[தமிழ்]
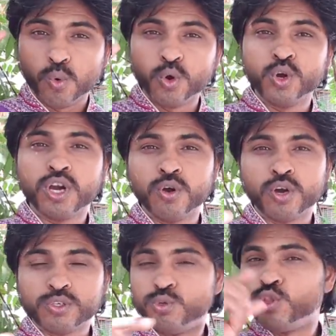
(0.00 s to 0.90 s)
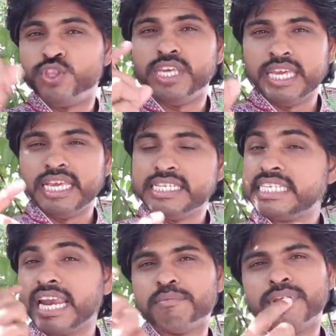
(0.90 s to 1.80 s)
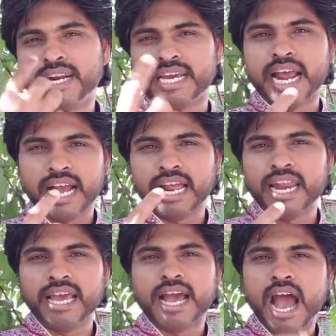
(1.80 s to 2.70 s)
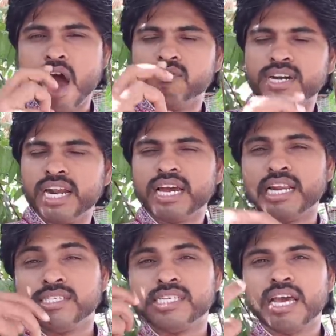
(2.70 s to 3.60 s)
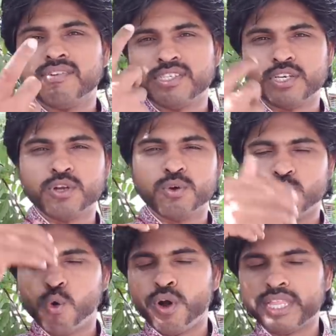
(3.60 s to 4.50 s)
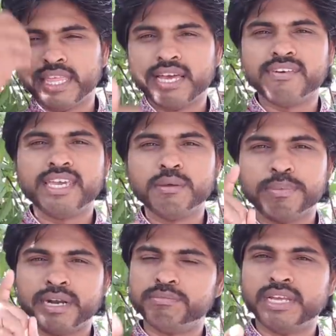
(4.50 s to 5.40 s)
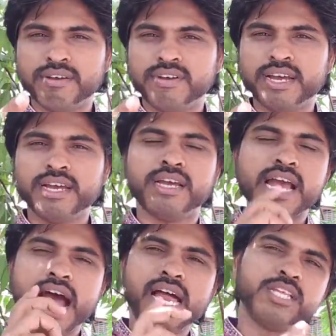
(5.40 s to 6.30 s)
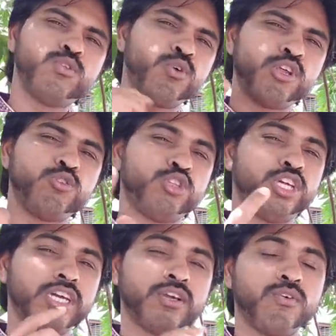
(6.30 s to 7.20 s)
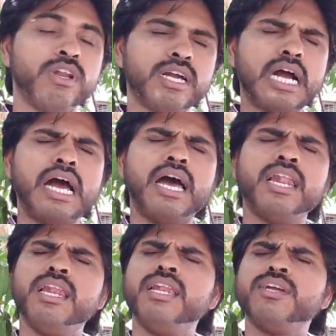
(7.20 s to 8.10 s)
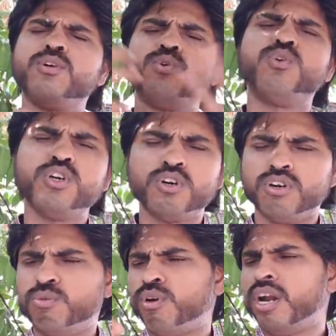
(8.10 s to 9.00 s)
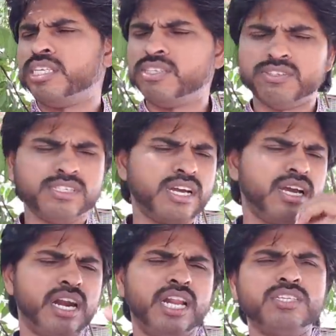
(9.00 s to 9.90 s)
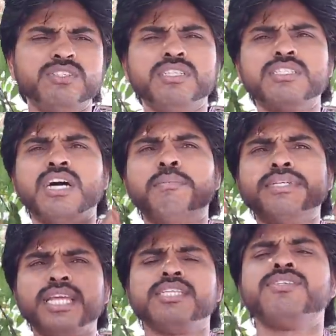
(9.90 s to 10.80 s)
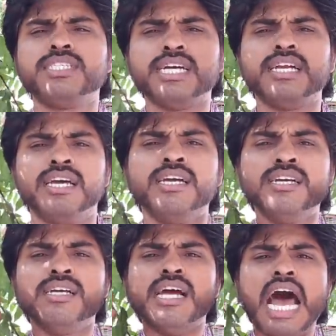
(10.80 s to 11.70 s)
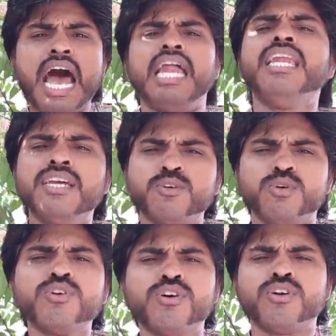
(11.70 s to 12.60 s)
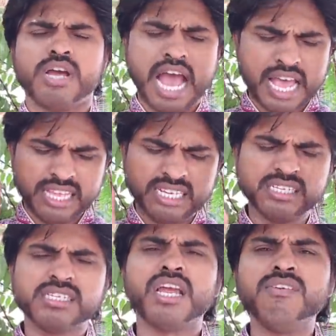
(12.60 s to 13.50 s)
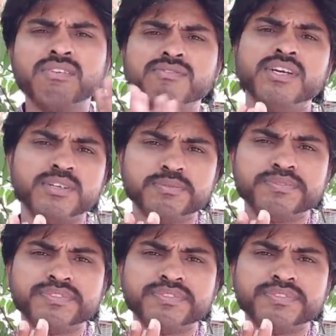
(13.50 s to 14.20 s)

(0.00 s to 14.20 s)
உங்களுக்கு சுற்றி சில பேர் இருக்கிறாங்கல்ல அவங்களுக்கெல்லாம் சேவை செய்யணும் உங்கள் தேவைக்கு பணம் தேவை அடுத்து உங்களை சுற்றி இருக்கிறவங்களுக்கு அள்ளி கொடுக்கணும் ஒரு லட்சம் வச்சுக்கோங்க ரெண்டு லட்சம் வச்சுக்கோங்க அவங்க பத்து லட்சம் வச்சுக்கோங்கன்னு அள்ளி கொடுக்கணும் அதுக்கு செல்வம் வேணும்